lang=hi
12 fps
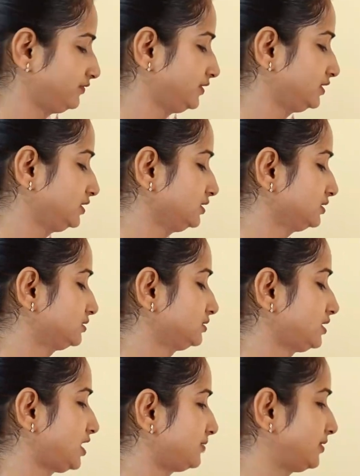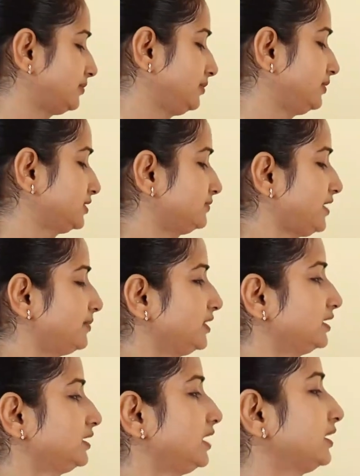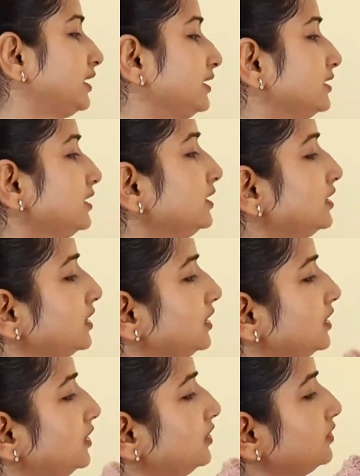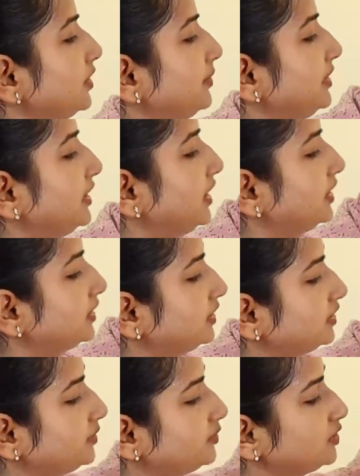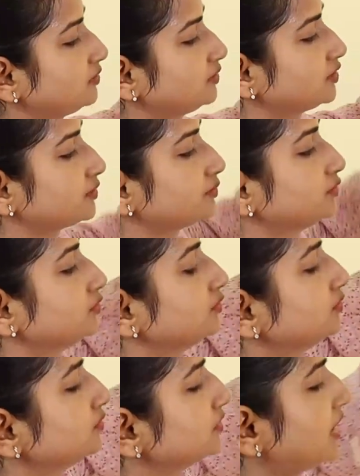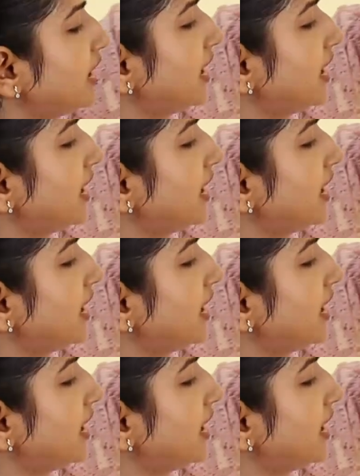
फिनिश अब हमें पास फैब्रिक लाना है इधर तभी क्या करेंगे बिल्कुल स्मूथ